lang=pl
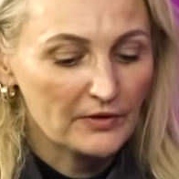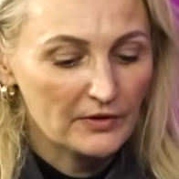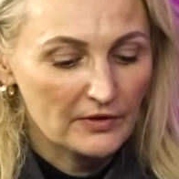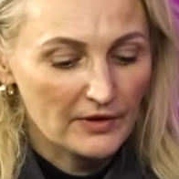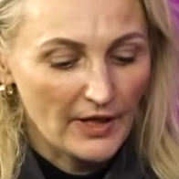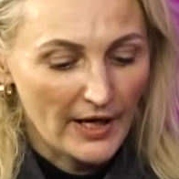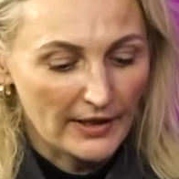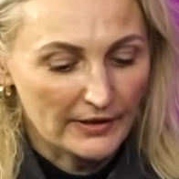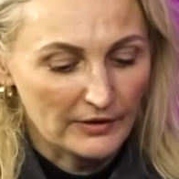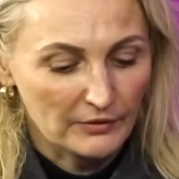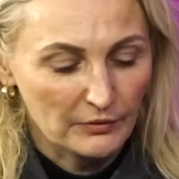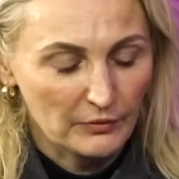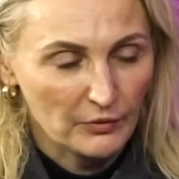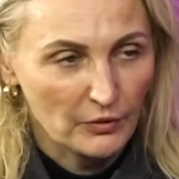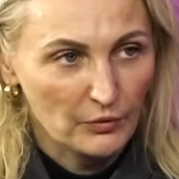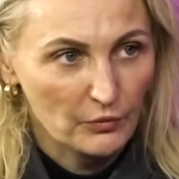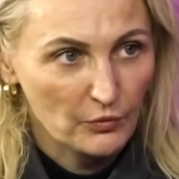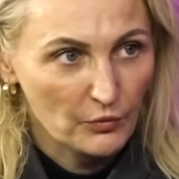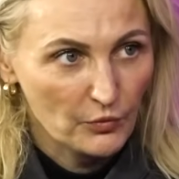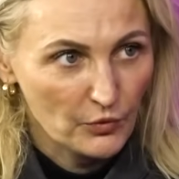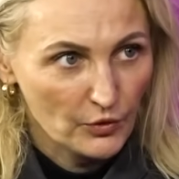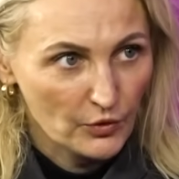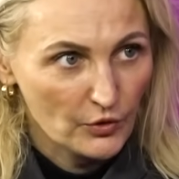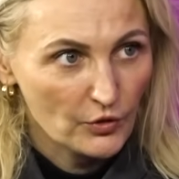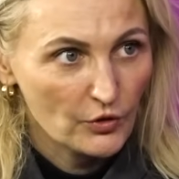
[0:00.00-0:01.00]
i tam to tak. bardzo
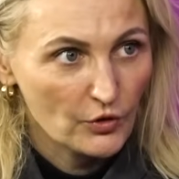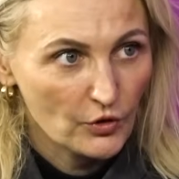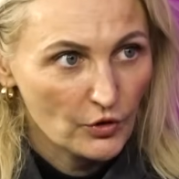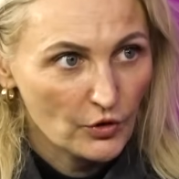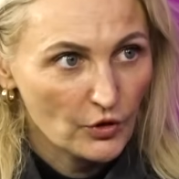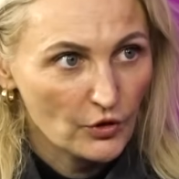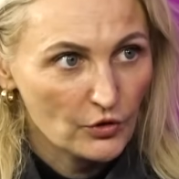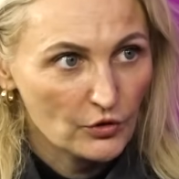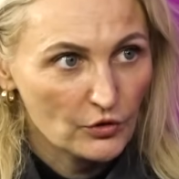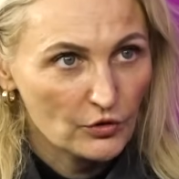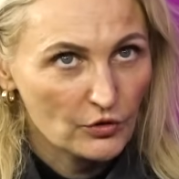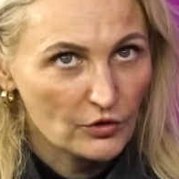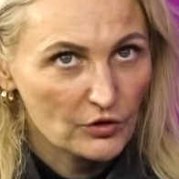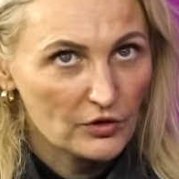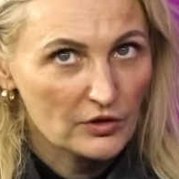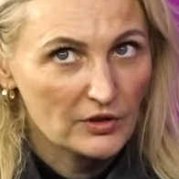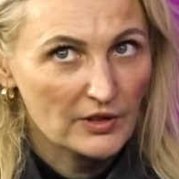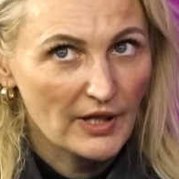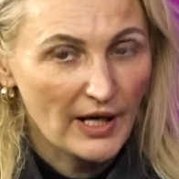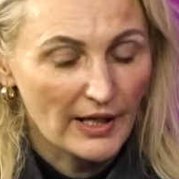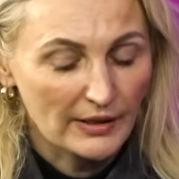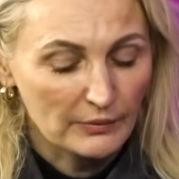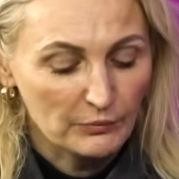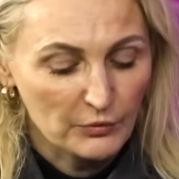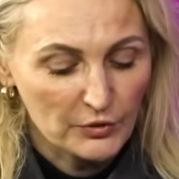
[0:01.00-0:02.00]
się tak,
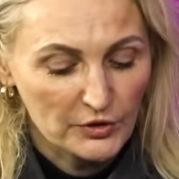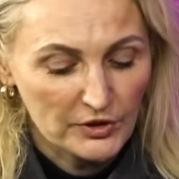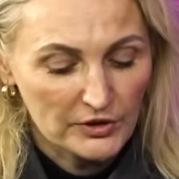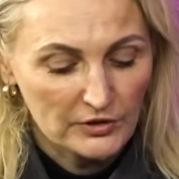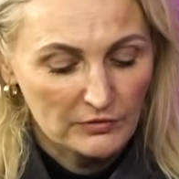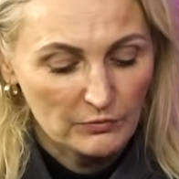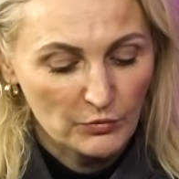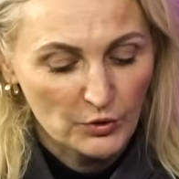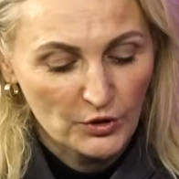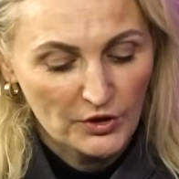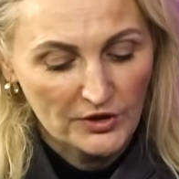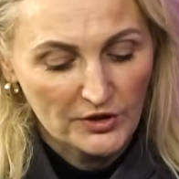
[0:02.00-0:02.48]
spodobało? Tak,